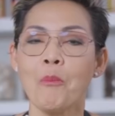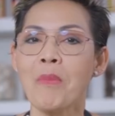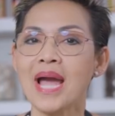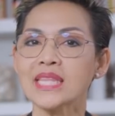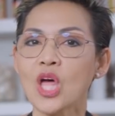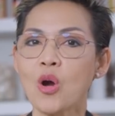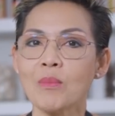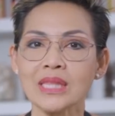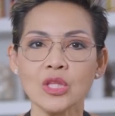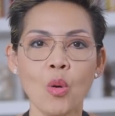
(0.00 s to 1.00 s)
ไม่ต้อง
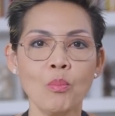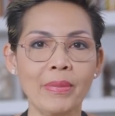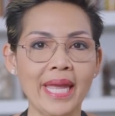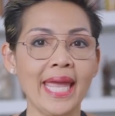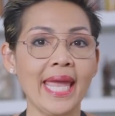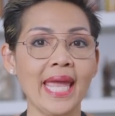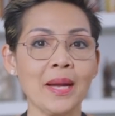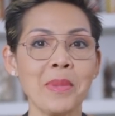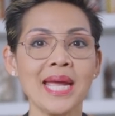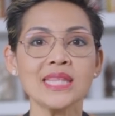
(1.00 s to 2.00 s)
มาต้มเอง
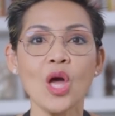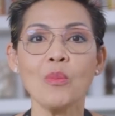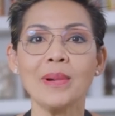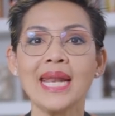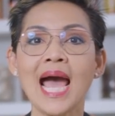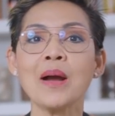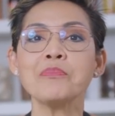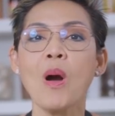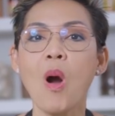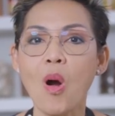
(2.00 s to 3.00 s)
ไม่ต้องมานั่ง
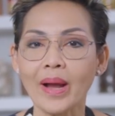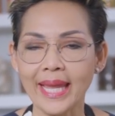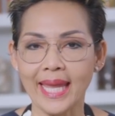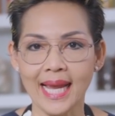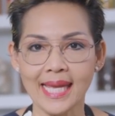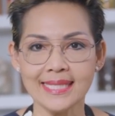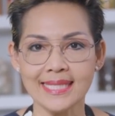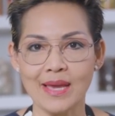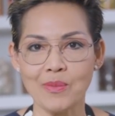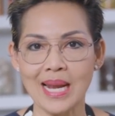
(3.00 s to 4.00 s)
ปอกเองให้
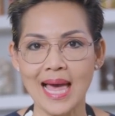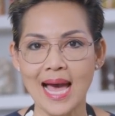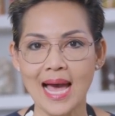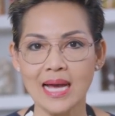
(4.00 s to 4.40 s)
เสียเวลา